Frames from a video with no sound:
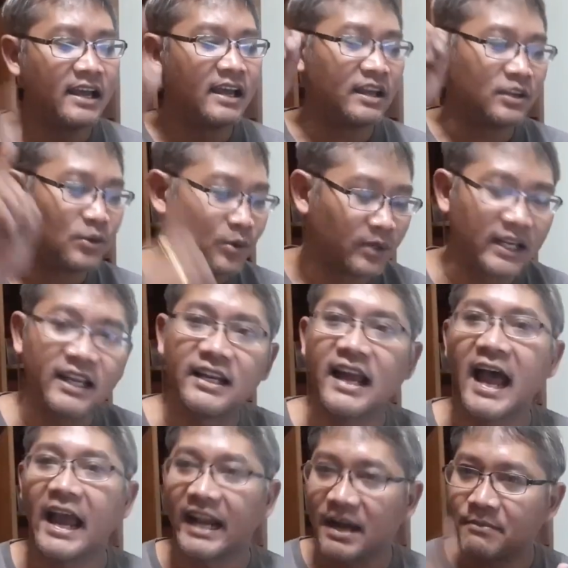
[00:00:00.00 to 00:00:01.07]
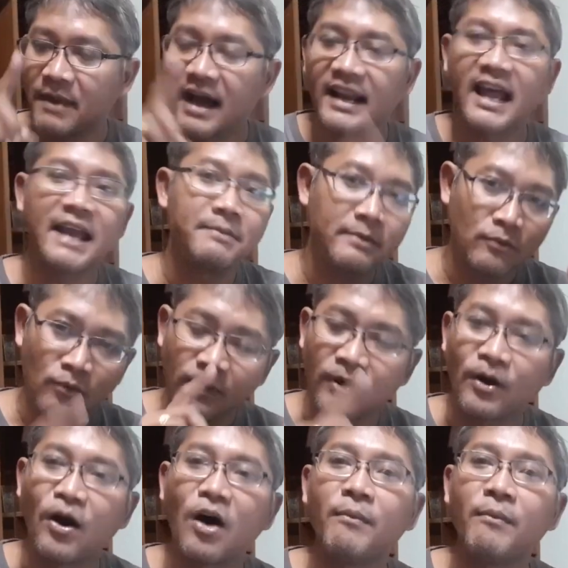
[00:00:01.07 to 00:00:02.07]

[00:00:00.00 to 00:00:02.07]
อยู่ที่ไหนทำอะไรมีผู้ปกครอง